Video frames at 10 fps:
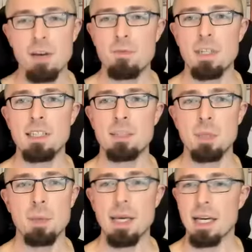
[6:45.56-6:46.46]
werden wir nicht die
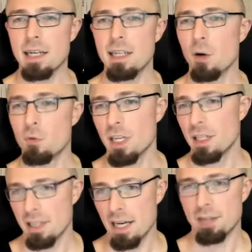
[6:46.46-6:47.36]
primäre
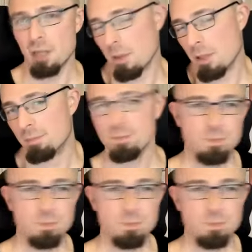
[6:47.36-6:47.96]
Anlaufstelle, nein, aber